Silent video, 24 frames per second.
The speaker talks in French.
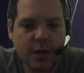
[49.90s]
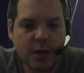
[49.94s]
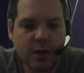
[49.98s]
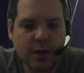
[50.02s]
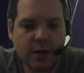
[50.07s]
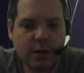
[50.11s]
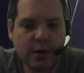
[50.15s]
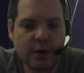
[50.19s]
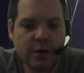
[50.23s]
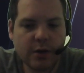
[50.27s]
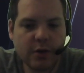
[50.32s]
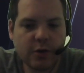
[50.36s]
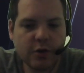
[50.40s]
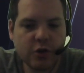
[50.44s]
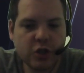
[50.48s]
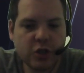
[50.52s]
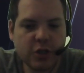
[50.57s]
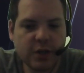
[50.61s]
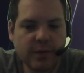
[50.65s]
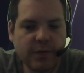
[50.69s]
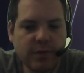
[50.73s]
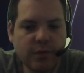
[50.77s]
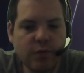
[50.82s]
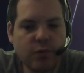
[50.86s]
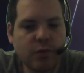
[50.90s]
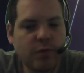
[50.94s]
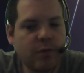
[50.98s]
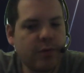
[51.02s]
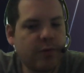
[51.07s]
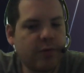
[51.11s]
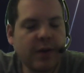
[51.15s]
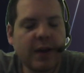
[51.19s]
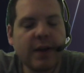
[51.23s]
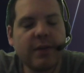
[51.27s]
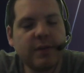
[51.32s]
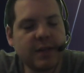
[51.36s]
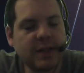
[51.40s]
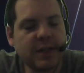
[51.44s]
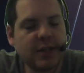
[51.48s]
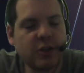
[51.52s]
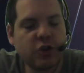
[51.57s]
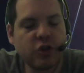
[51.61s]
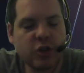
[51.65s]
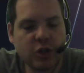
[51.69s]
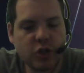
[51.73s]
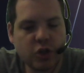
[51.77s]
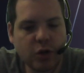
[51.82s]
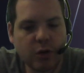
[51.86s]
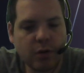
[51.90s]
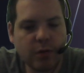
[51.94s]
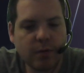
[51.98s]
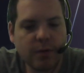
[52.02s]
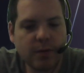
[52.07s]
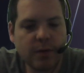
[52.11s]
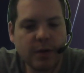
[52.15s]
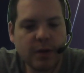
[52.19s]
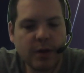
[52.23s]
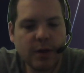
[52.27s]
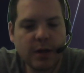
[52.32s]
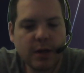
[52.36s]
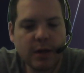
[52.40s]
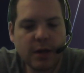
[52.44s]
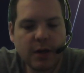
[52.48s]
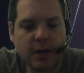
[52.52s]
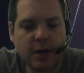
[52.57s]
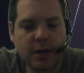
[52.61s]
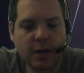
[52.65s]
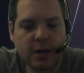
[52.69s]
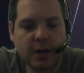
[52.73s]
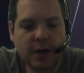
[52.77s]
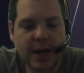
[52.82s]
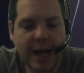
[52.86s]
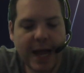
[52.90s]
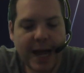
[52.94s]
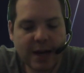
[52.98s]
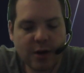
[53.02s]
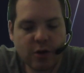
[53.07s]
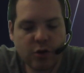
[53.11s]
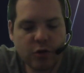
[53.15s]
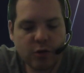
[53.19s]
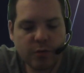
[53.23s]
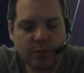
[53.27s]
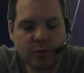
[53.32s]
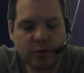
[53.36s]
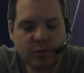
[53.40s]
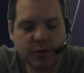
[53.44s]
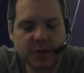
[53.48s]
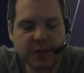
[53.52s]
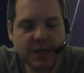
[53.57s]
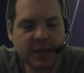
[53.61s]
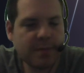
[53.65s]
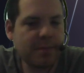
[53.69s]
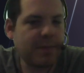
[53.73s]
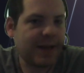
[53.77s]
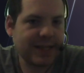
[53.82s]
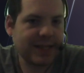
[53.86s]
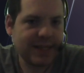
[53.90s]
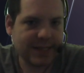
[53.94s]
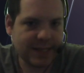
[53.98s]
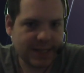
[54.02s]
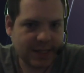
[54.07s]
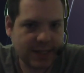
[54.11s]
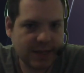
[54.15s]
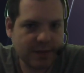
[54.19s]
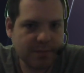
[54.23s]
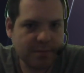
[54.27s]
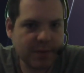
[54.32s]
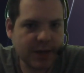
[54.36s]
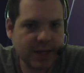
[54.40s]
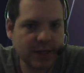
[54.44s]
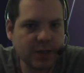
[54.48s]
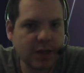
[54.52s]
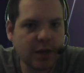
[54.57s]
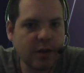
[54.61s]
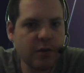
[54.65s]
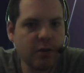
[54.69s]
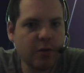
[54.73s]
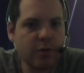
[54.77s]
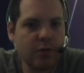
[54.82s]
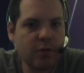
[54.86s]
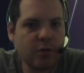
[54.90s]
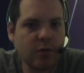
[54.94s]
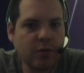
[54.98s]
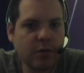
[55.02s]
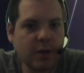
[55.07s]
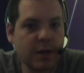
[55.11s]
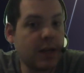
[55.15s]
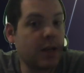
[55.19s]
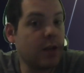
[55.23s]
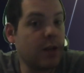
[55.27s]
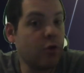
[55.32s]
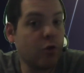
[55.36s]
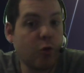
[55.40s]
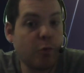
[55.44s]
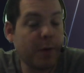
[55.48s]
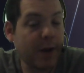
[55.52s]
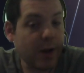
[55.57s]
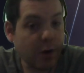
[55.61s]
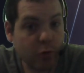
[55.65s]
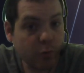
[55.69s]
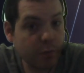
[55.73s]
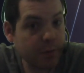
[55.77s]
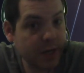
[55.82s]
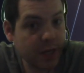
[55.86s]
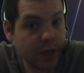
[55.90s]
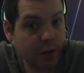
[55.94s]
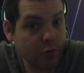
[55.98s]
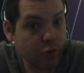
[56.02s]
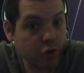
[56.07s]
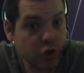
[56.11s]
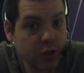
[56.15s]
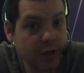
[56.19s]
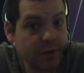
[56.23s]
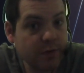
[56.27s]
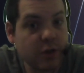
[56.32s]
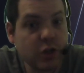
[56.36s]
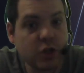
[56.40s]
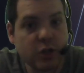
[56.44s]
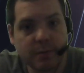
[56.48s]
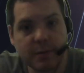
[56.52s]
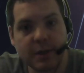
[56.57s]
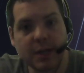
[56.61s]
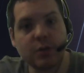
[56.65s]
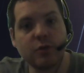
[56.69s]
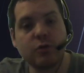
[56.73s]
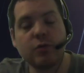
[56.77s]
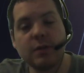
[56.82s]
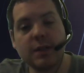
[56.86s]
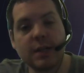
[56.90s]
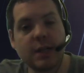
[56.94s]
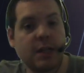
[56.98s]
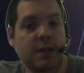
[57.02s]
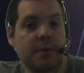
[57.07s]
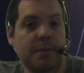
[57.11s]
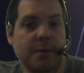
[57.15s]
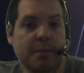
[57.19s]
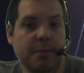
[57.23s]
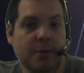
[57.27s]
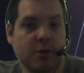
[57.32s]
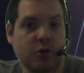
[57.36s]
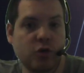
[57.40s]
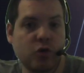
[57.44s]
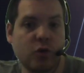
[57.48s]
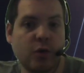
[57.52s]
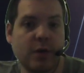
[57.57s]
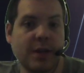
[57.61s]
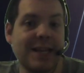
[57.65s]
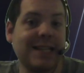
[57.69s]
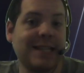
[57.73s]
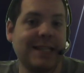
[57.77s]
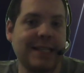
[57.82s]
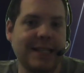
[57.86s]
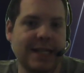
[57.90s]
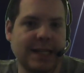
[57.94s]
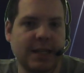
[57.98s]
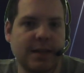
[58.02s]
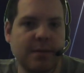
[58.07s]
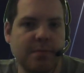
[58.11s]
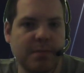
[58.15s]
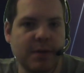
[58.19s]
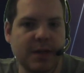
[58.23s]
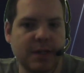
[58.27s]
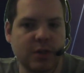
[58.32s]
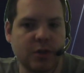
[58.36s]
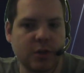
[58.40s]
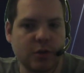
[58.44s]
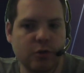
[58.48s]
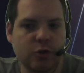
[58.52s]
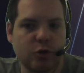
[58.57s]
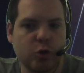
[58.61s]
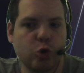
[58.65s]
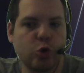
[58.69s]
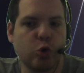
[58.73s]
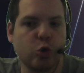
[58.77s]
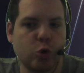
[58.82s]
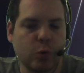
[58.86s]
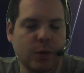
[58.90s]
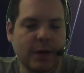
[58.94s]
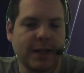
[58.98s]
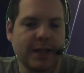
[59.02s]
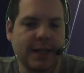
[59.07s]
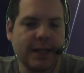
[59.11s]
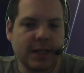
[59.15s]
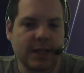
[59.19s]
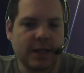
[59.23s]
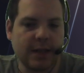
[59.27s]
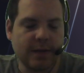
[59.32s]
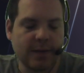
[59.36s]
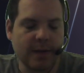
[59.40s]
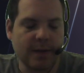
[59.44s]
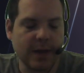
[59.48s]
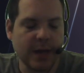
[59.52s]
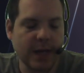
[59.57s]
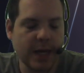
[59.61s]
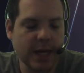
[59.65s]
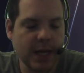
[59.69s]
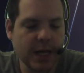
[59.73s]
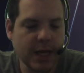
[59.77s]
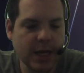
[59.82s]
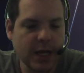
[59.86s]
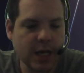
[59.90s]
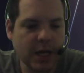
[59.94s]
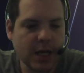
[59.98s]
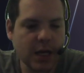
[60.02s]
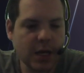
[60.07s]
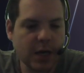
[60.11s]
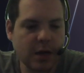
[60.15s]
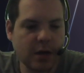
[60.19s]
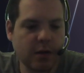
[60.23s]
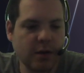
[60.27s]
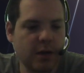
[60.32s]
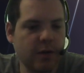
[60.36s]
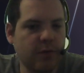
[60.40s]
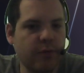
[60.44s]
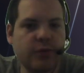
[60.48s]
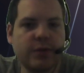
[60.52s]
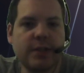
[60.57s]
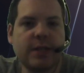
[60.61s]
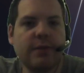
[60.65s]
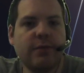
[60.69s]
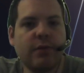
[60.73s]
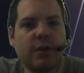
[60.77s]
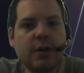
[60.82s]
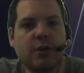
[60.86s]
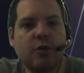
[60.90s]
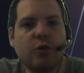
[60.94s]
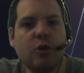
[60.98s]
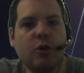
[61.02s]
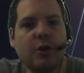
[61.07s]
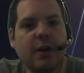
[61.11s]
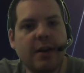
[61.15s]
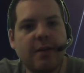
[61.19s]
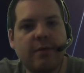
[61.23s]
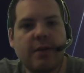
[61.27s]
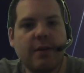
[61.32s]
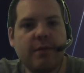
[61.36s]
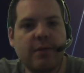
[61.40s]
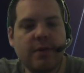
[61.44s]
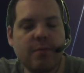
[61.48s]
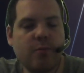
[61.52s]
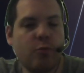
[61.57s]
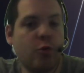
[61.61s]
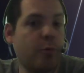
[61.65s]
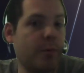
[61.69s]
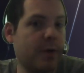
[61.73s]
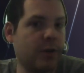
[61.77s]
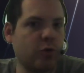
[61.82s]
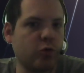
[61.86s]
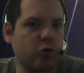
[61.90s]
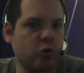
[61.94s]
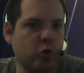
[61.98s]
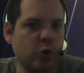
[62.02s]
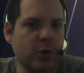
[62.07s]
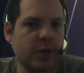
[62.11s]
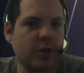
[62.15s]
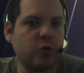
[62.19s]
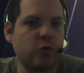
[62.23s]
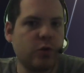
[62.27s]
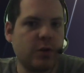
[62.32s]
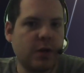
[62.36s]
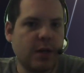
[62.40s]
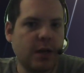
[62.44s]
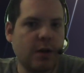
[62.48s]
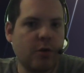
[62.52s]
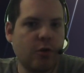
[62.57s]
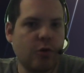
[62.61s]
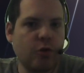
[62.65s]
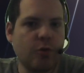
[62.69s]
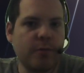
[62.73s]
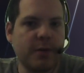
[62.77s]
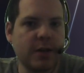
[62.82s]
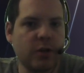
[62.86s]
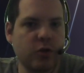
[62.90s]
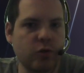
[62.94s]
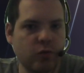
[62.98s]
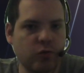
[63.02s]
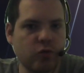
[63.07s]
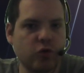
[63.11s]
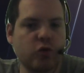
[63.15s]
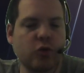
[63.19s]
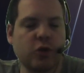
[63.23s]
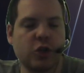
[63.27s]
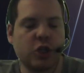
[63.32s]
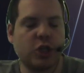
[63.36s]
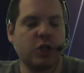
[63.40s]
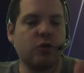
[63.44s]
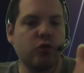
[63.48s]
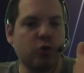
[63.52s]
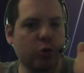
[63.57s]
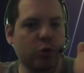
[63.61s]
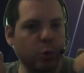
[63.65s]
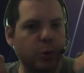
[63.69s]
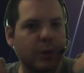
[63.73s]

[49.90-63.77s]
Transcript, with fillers: euh, j'ai vu le vrai visage des gens, à commencer par certaines personnes qui n'ont pas compris que je n'avais jamais insulté ni même injurié certaines personnes sur Internet. Euh, il faut savoir que dans la vraie vie, on m'a toujours éduqué, on m'a toujours, j'ai toujours